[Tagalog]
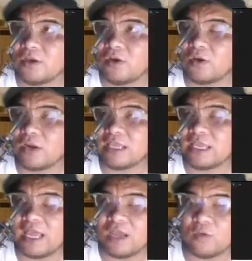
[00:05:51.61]
o ang
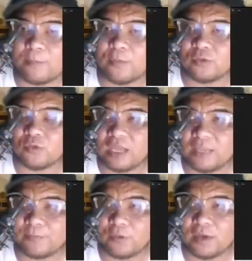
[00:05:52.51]
ginagawa pong tulay
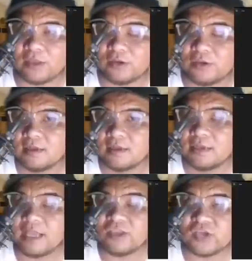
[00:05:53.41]
po ngayon ng
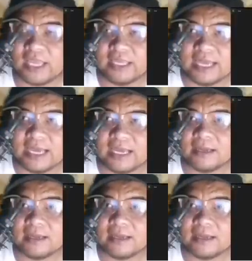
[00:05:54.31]
China